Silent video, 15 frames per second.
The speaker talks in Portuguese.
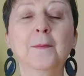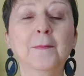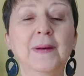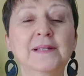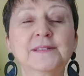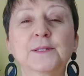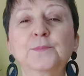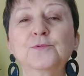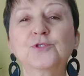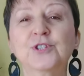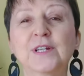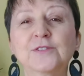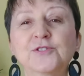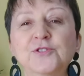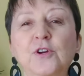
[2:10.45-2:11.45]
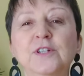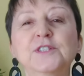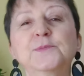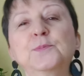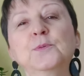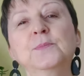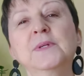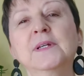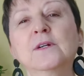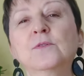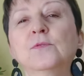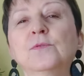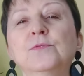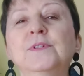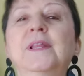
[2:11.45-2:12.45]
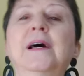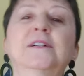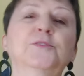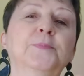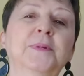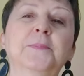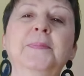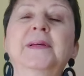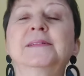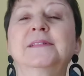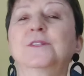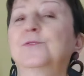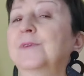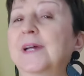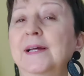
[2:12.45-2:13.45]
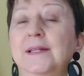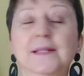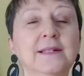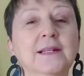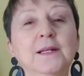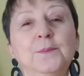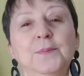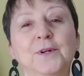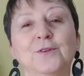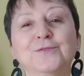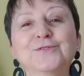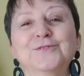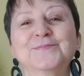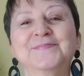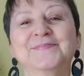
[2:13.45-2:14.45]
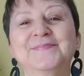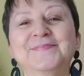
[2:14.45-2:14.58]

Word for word: Basta puxar só a espuminha com cuidado para a peça não cair e pronto.